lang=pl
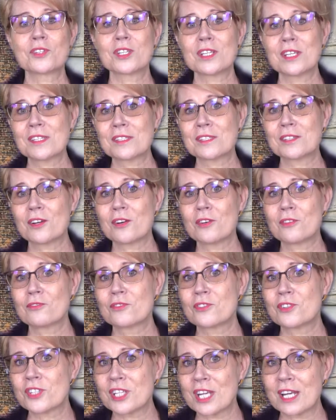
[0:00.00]
że jest to
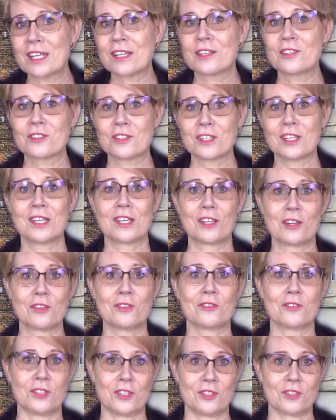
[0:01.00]
challenge
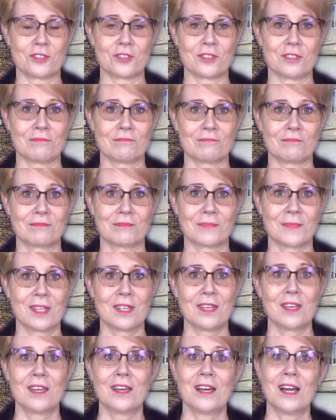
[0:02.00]
ekologiczny,
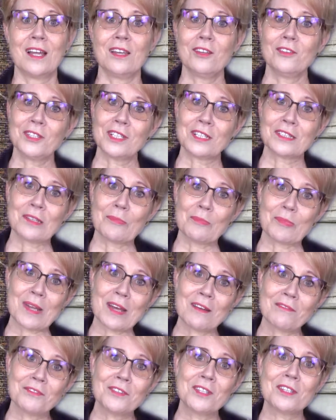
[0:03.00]
ale on tak
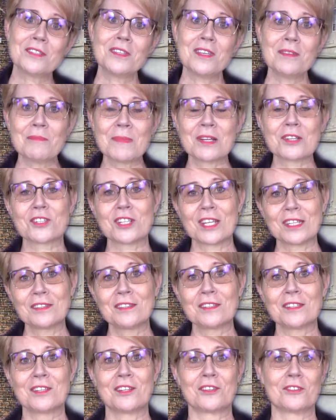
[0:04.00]
naprawdę nie ma
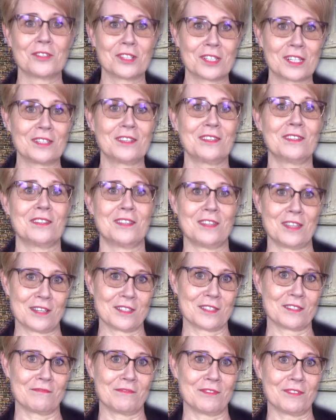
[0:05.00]
żadnej konkretnej
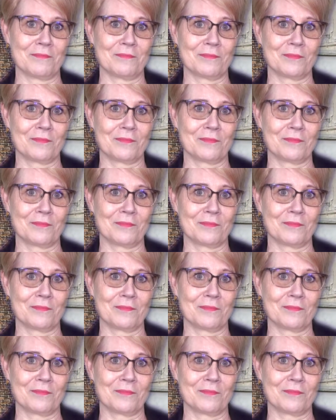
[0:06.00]
nazwy.